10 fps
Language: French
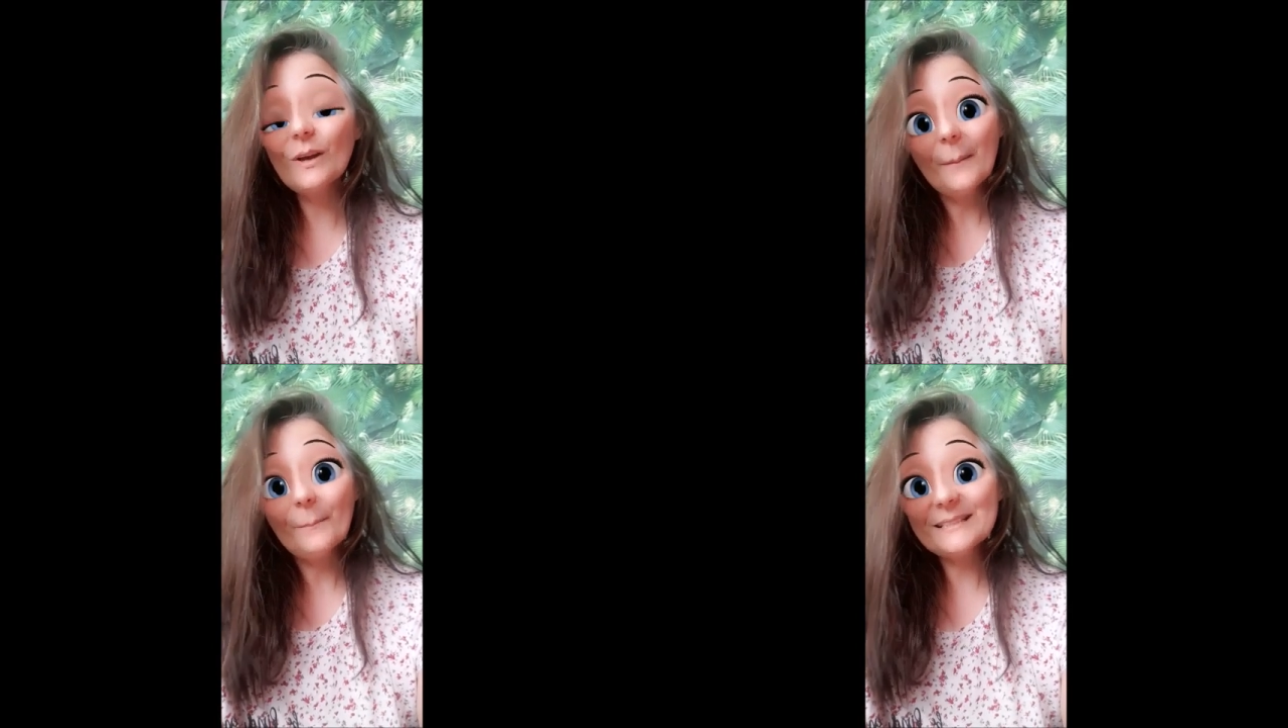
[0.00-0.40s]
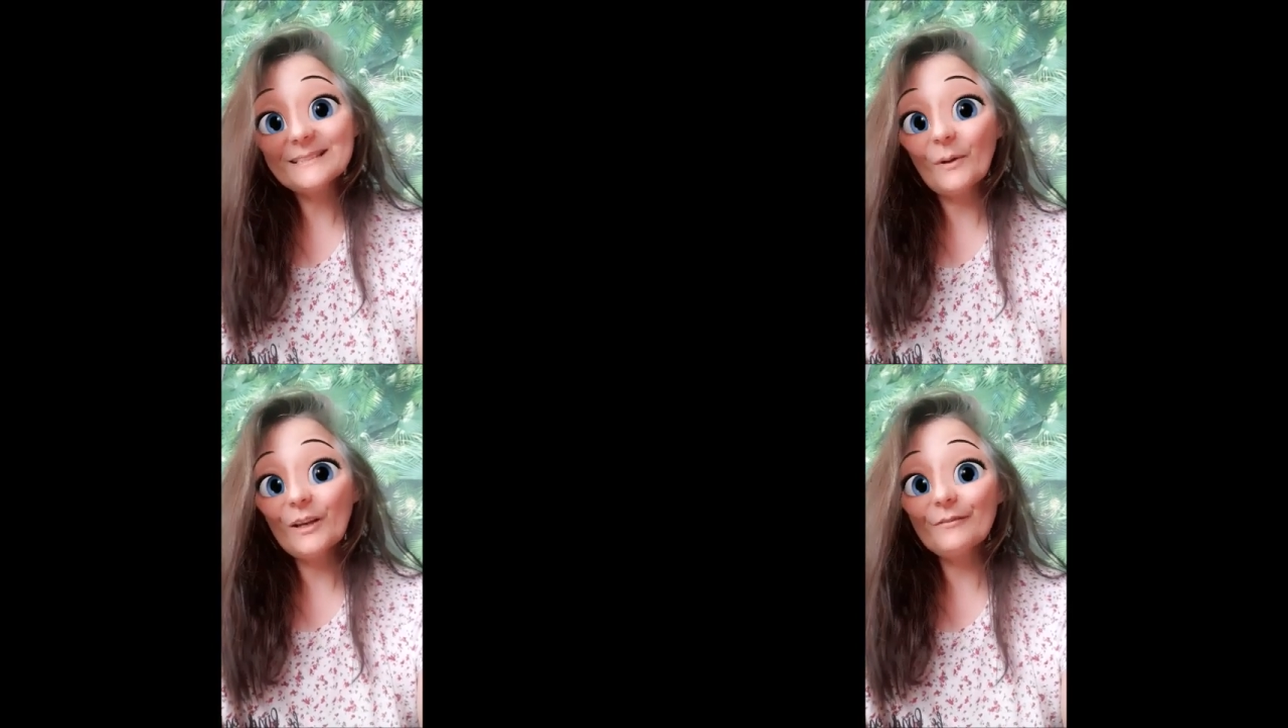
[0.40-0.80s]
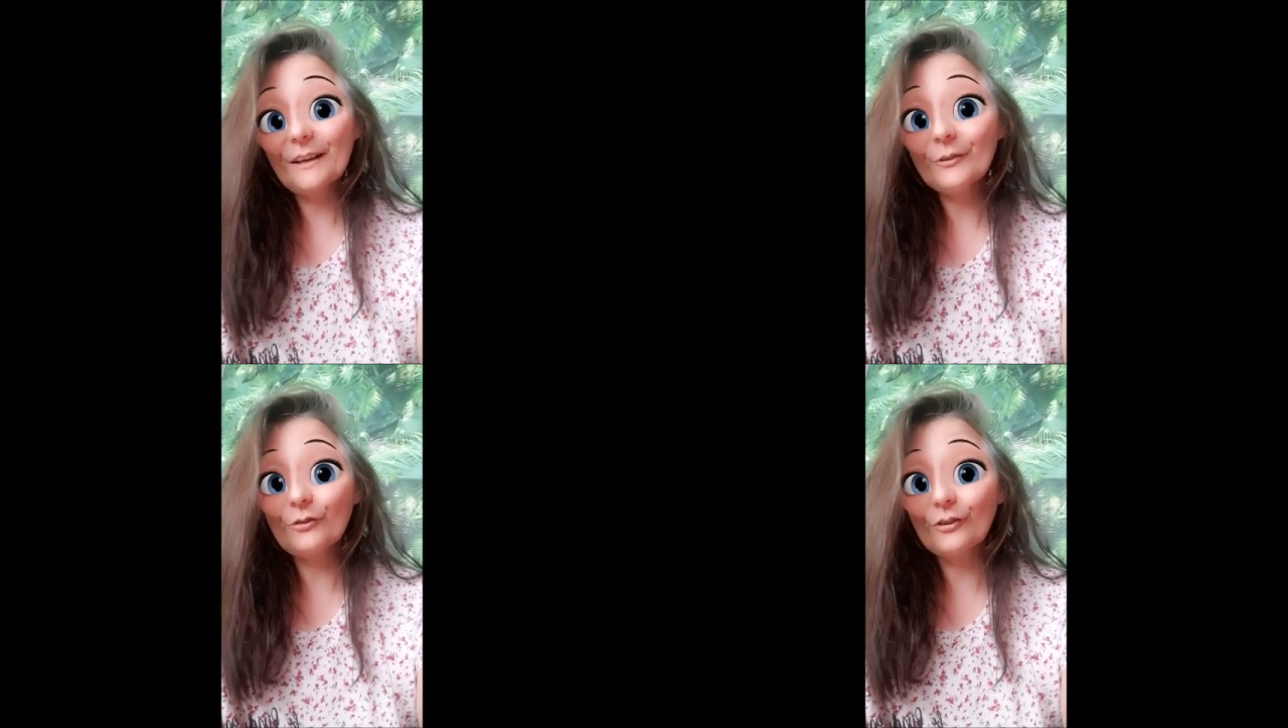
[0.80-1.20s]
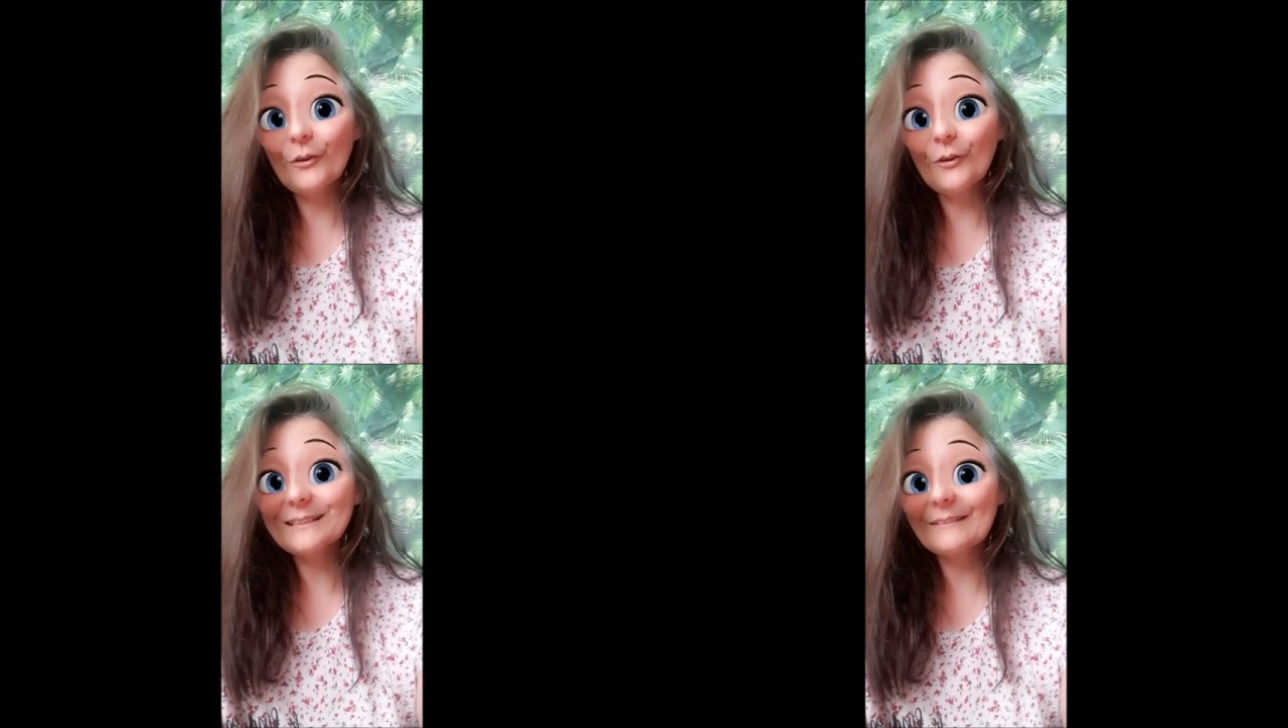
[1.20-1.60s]
Mais c'est à moi de le faire toute seule,
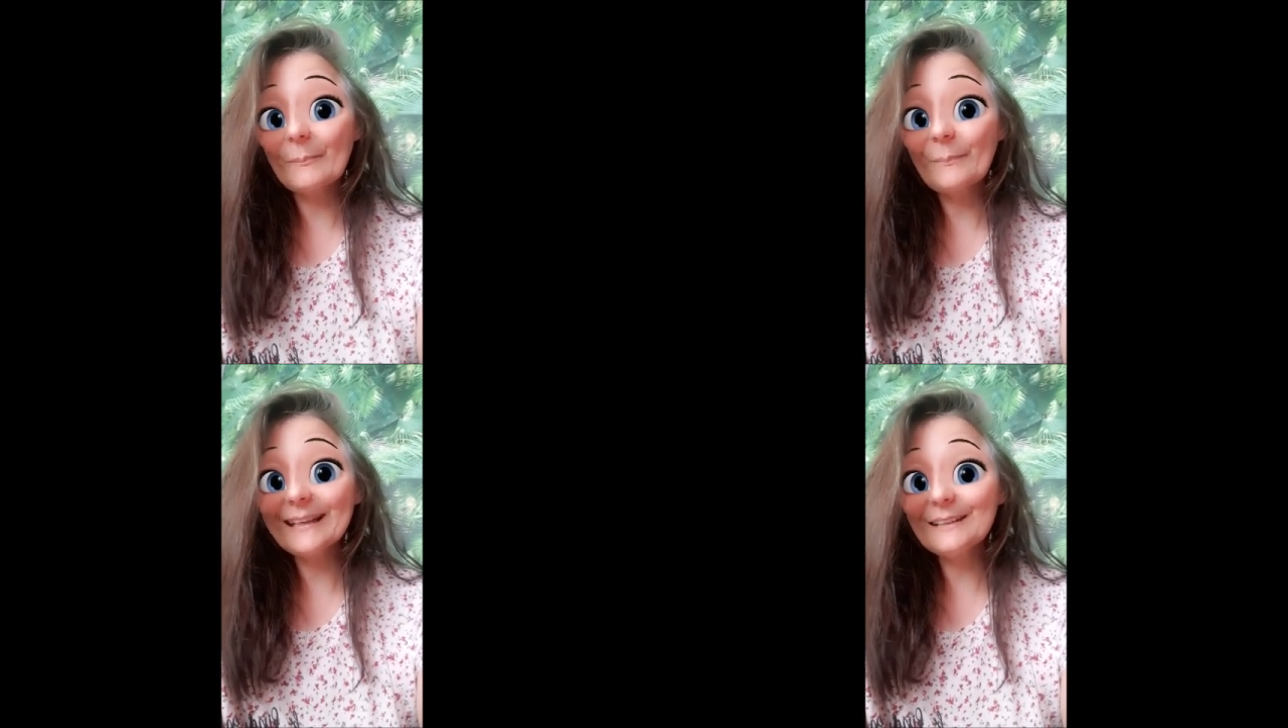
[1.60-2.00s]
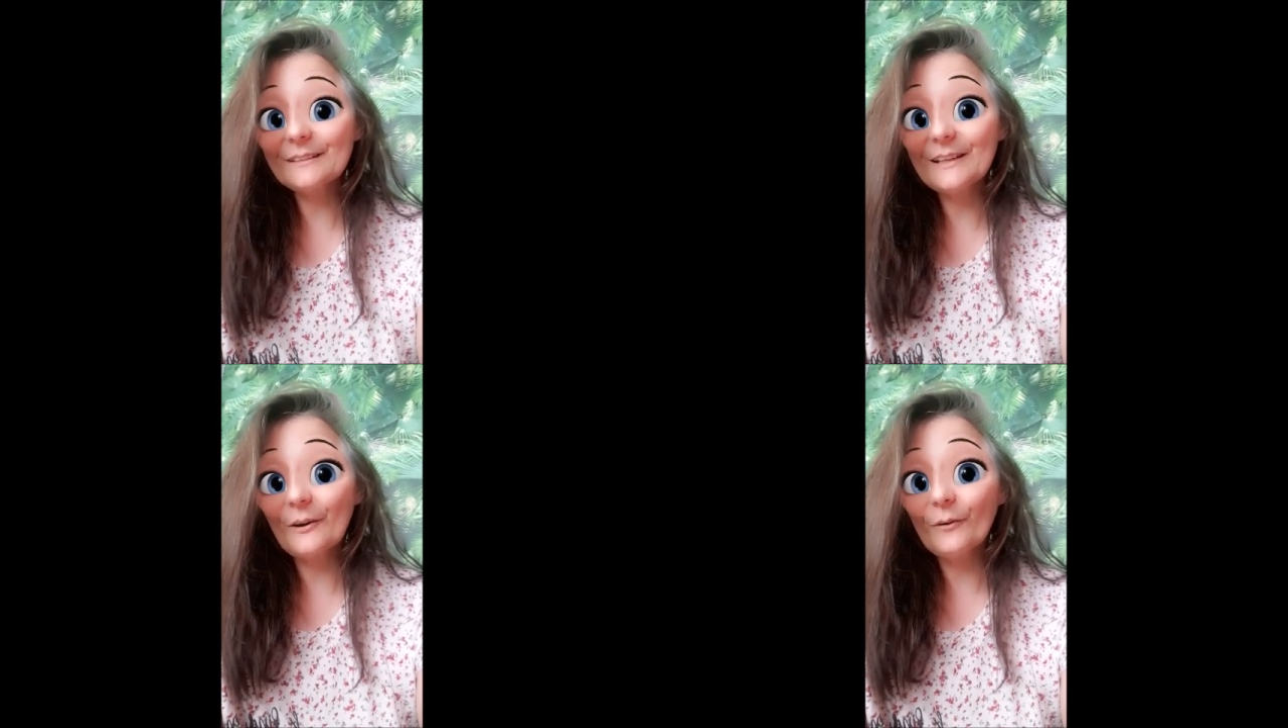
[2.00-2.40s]
donc ça va pas être évident.